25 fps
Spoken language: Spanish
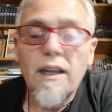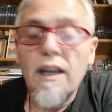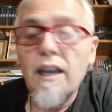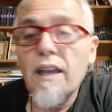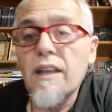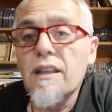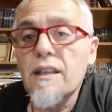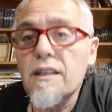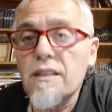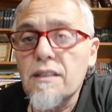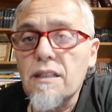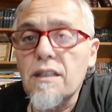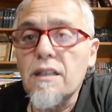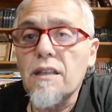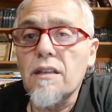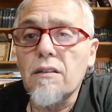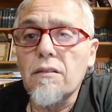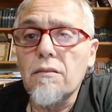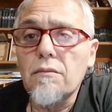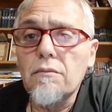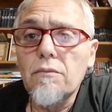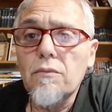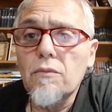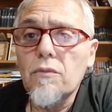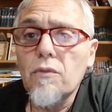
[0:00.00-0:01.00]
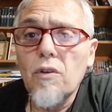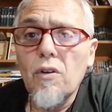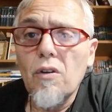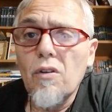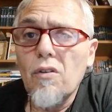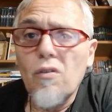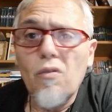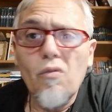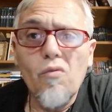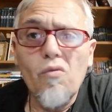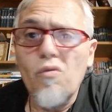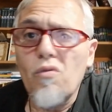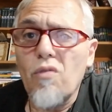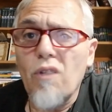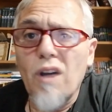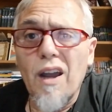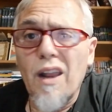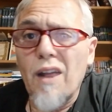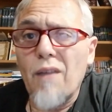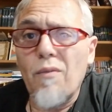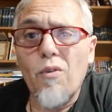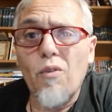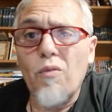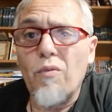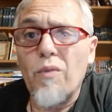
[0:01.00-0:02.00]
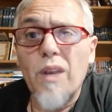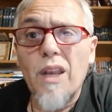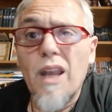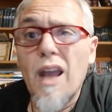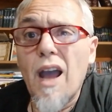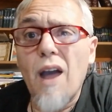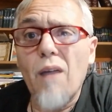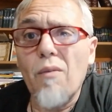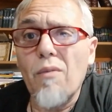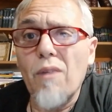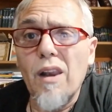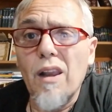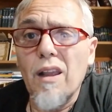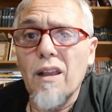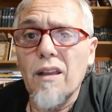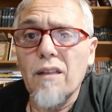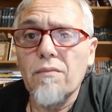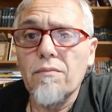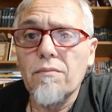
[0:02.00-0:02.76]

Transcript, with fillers: es decir, un lugar abominable.